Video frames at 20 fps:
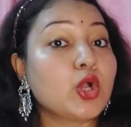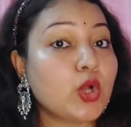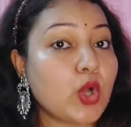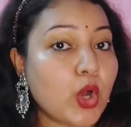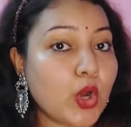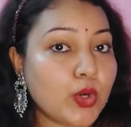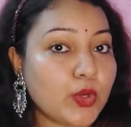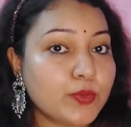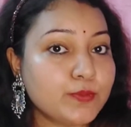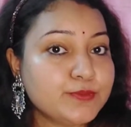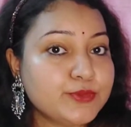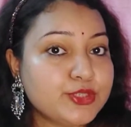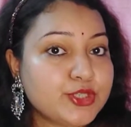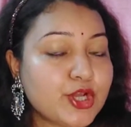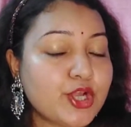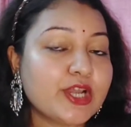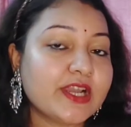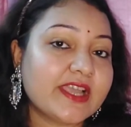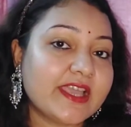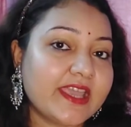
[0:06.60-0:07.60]
গরম
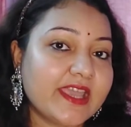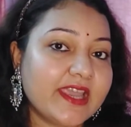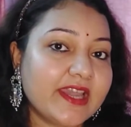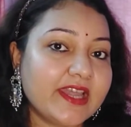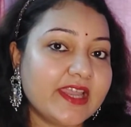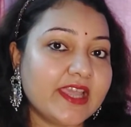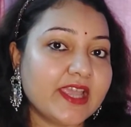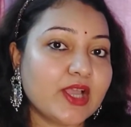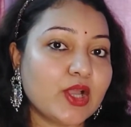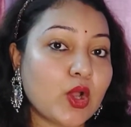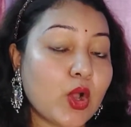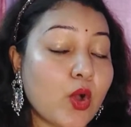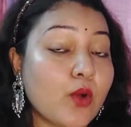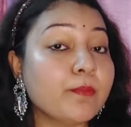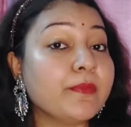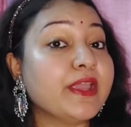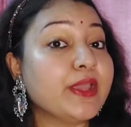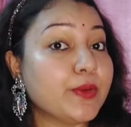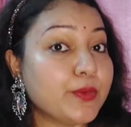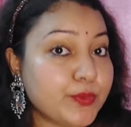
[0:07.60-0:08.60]
জল খেলে
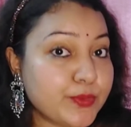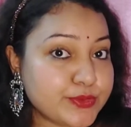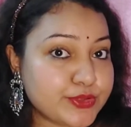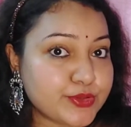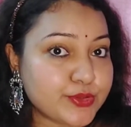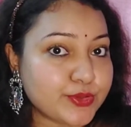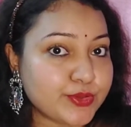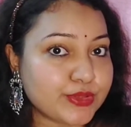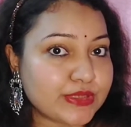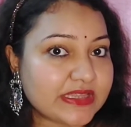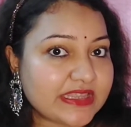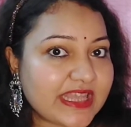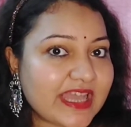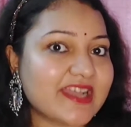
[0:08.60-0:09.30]
কমে ওজন